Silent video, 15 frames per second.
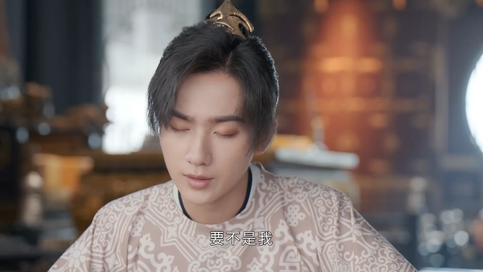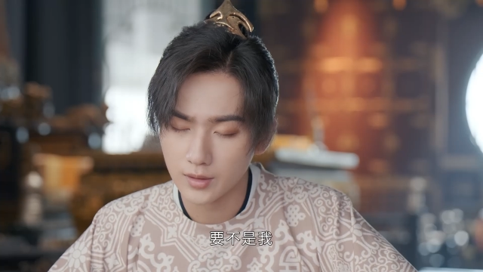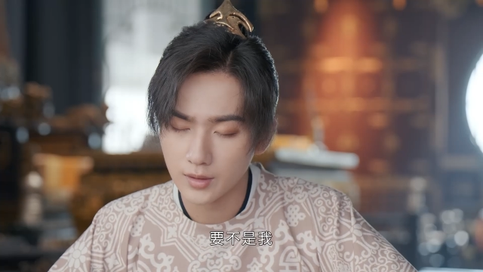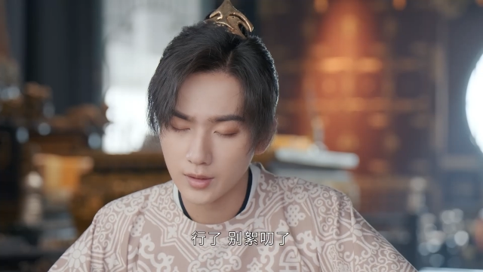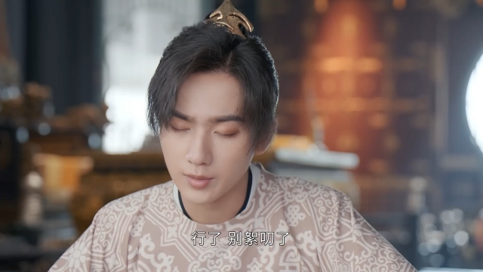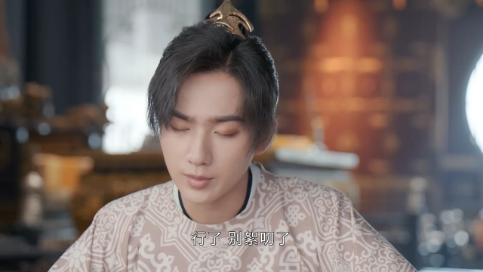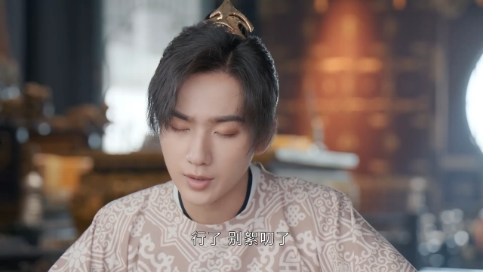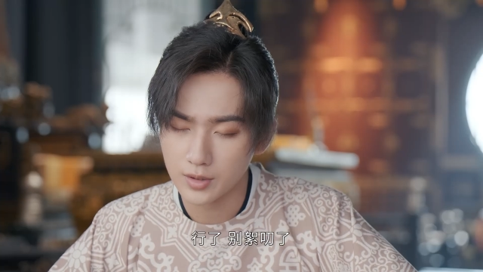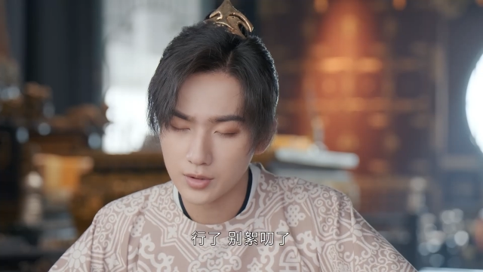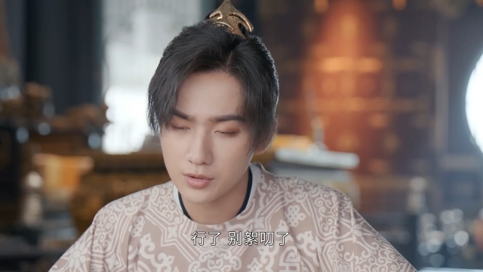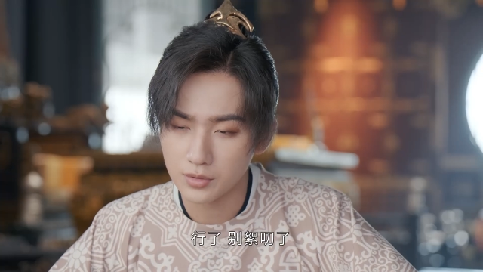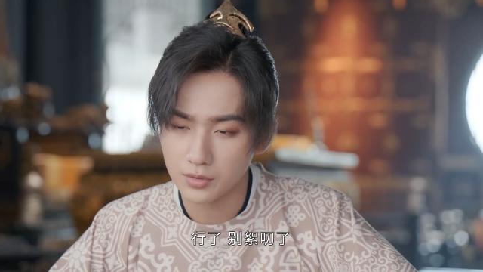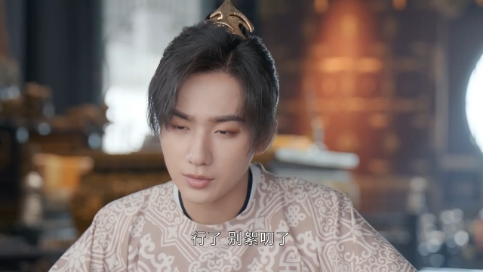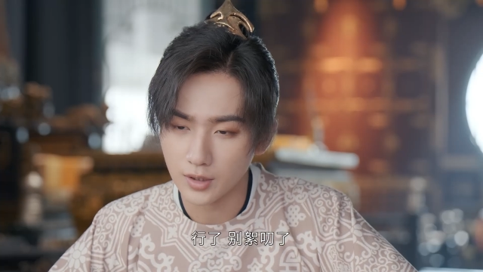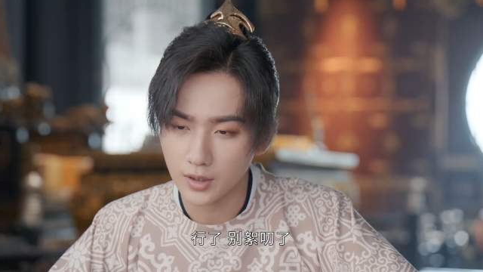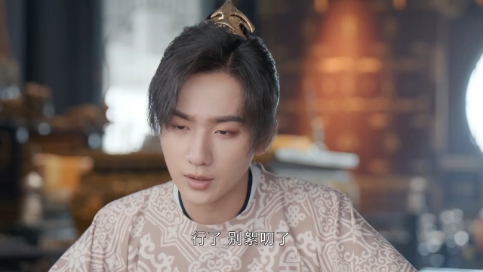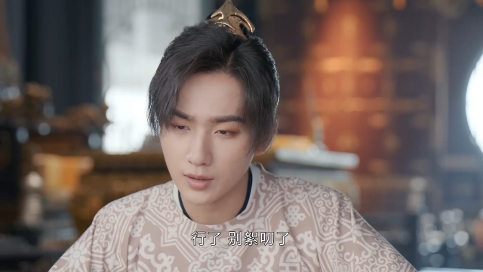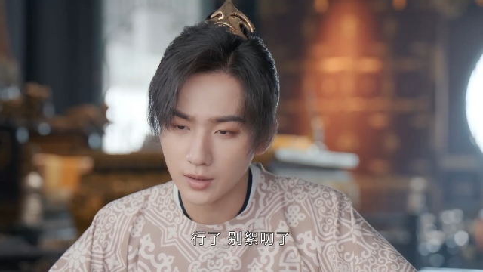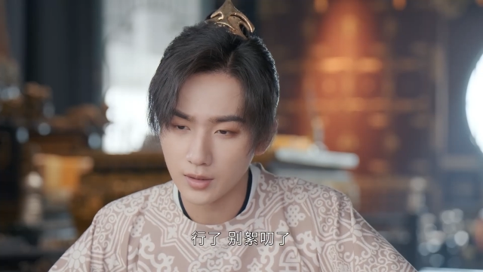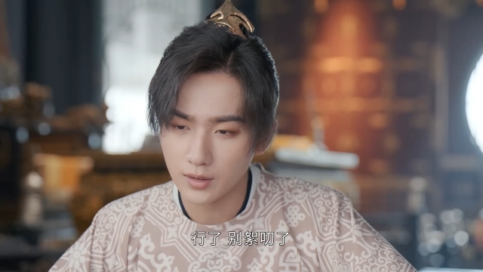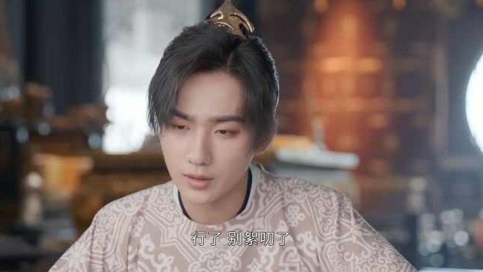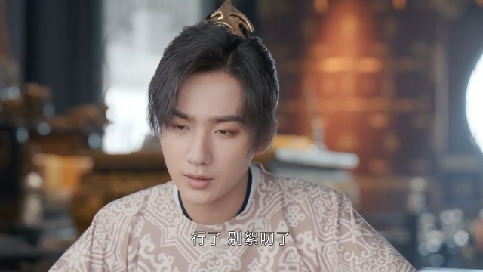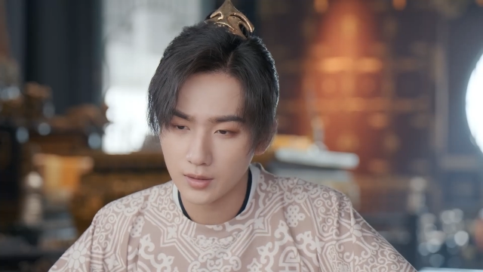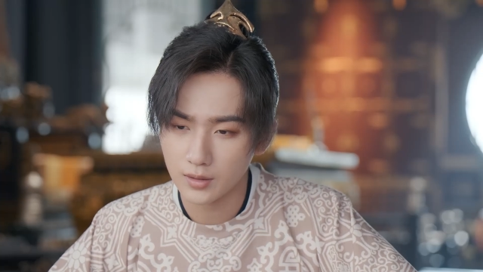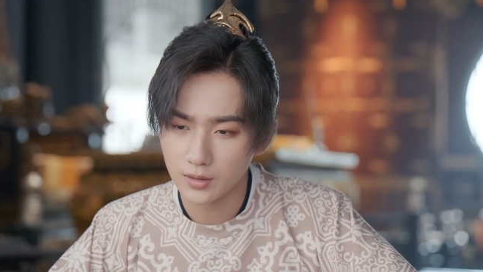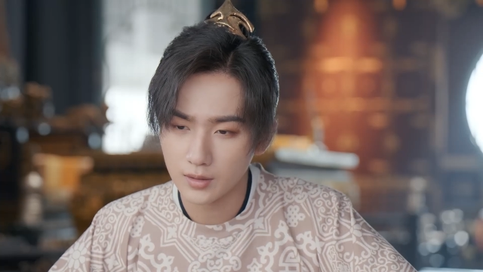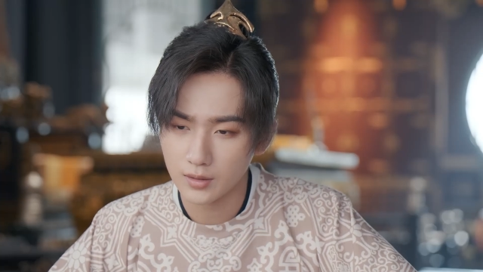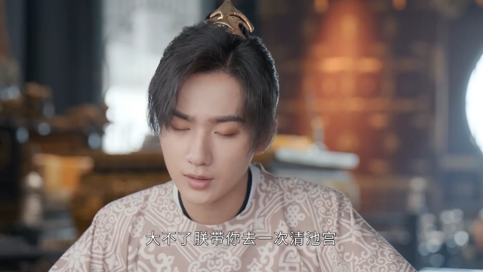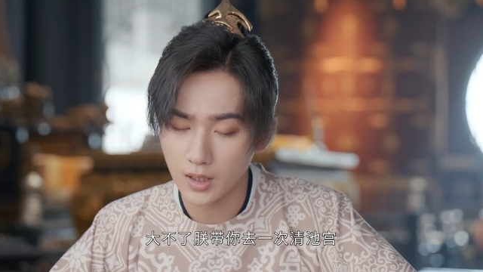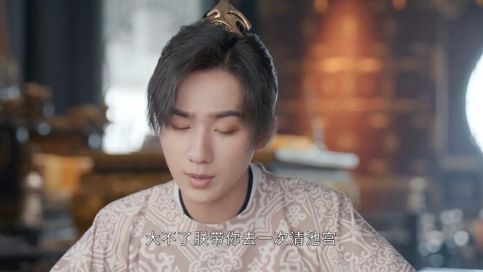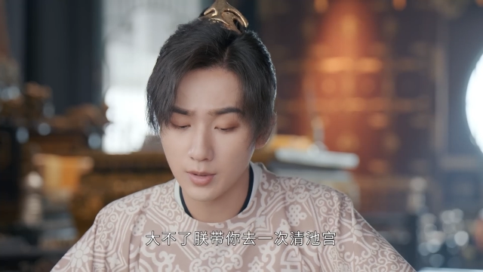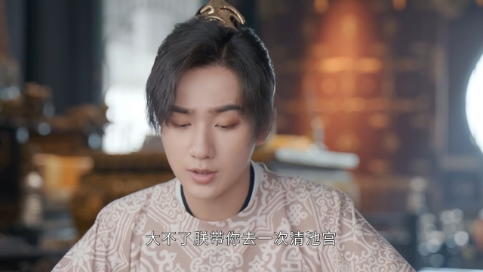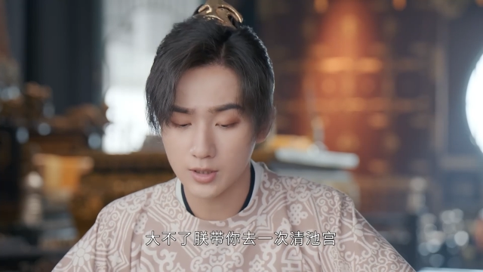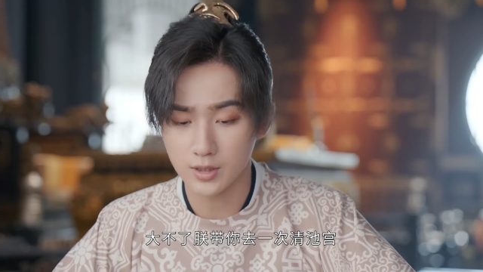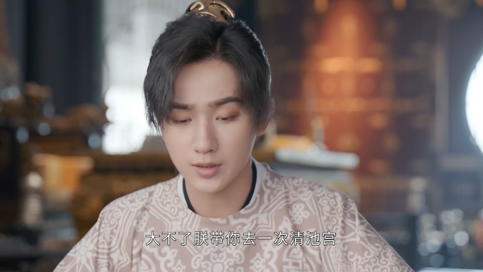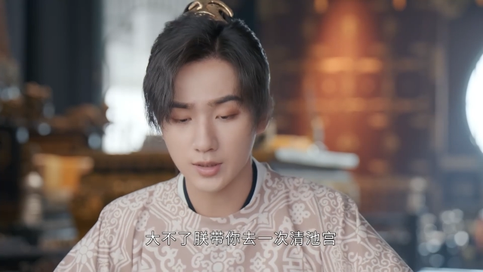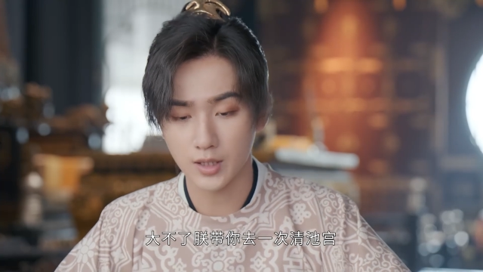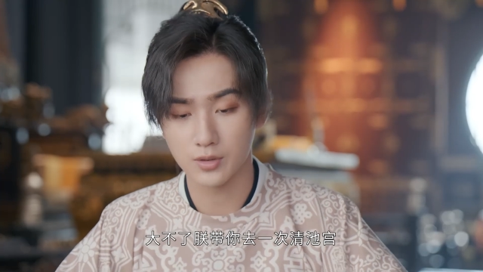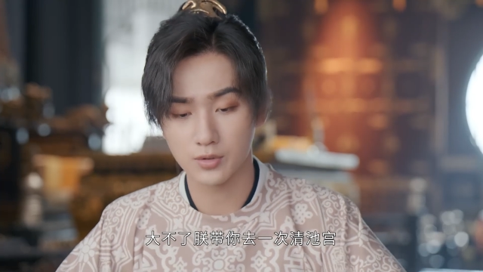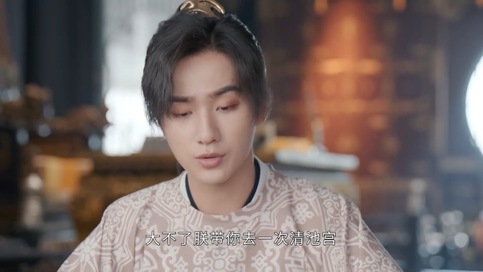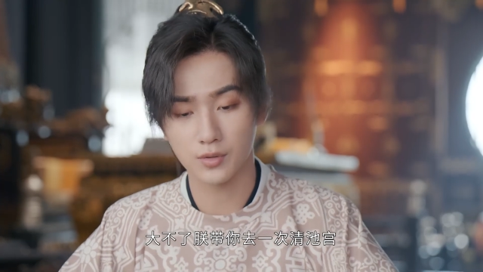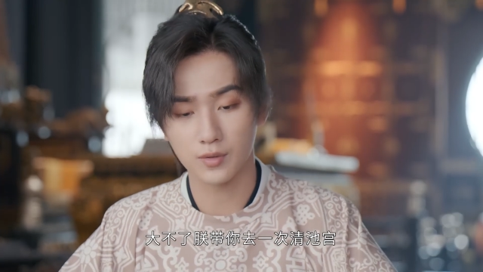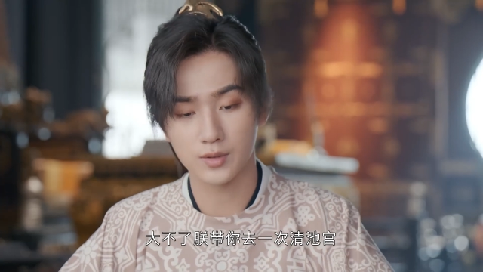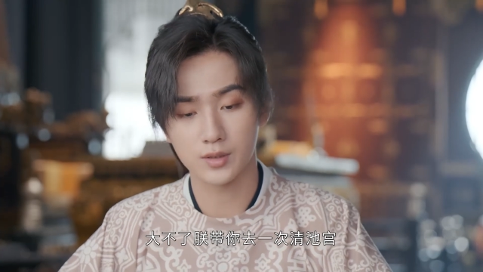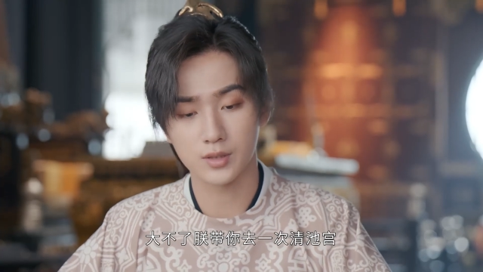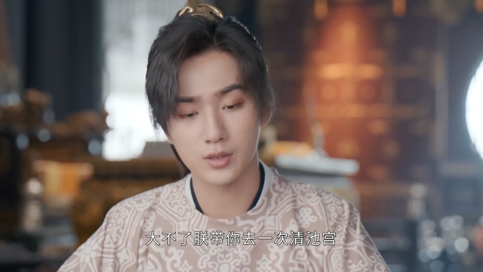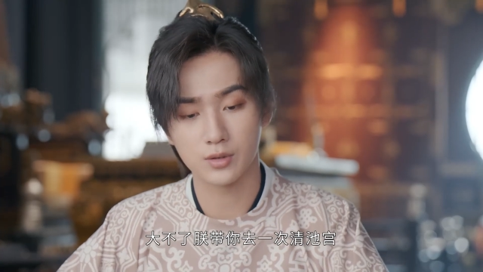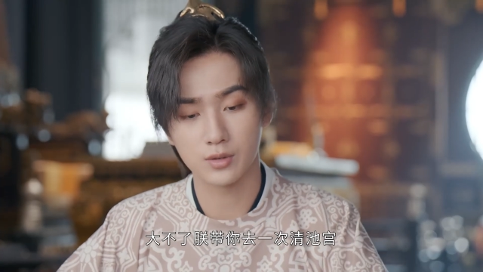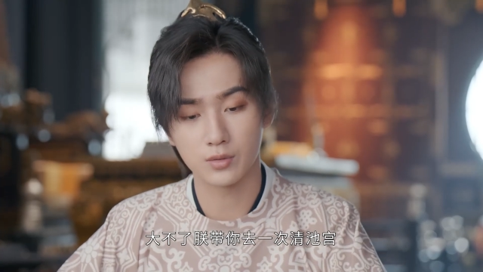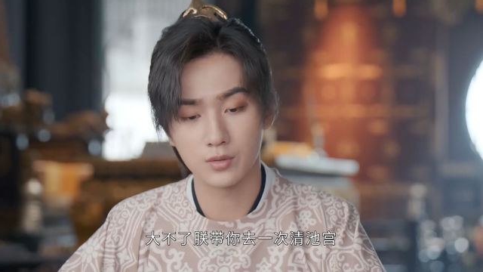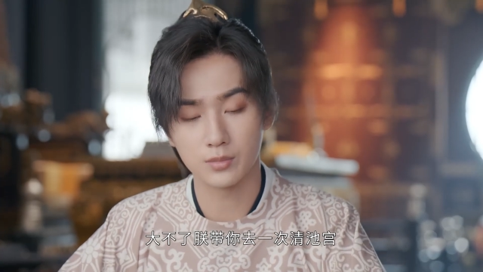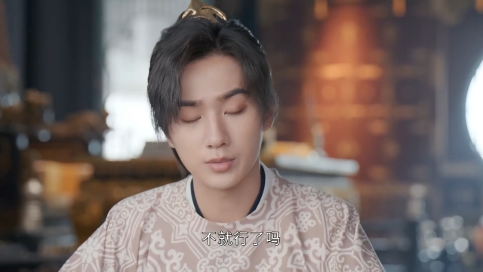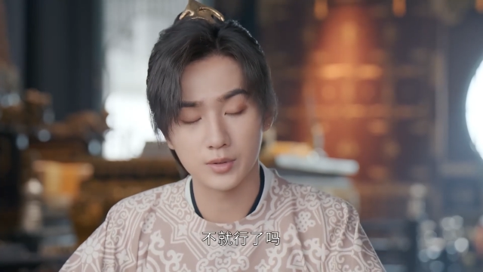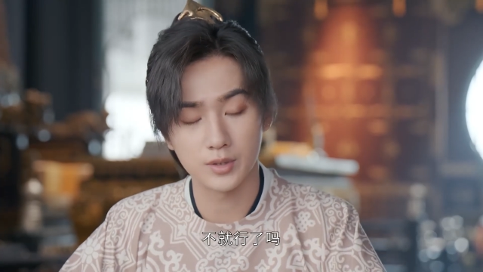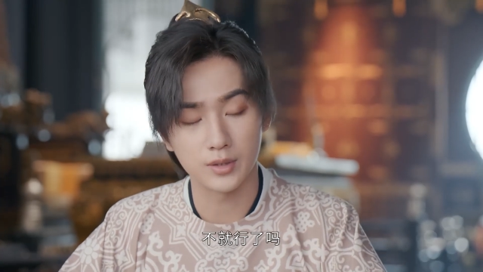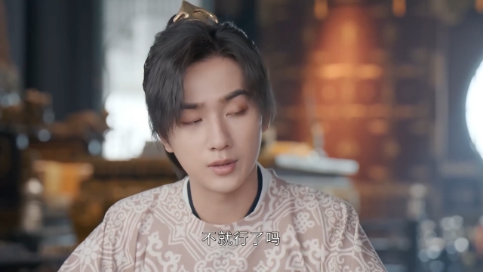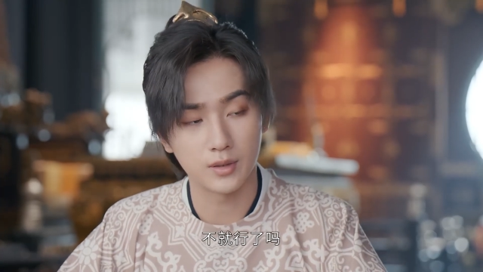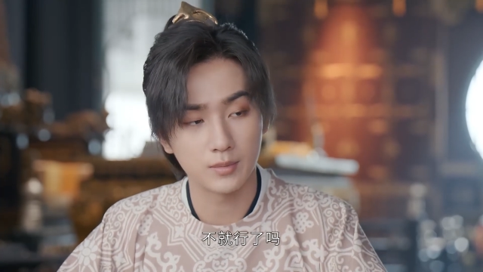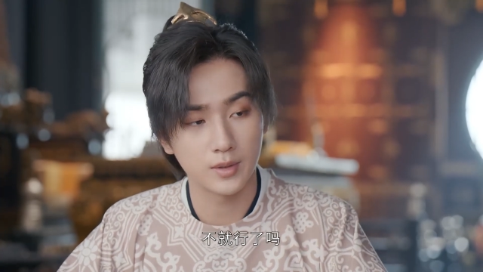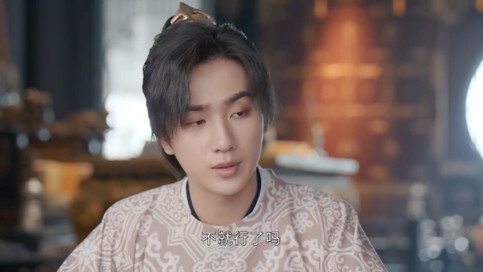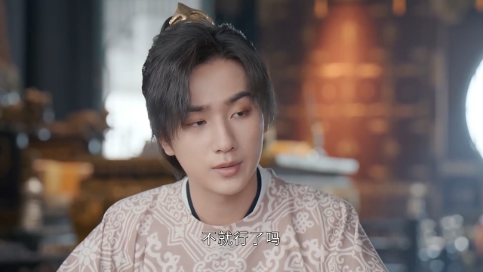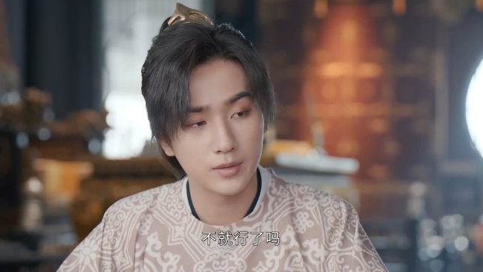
行了，别絮叨了，大不了朕带你去一次清池宫不就行了吗？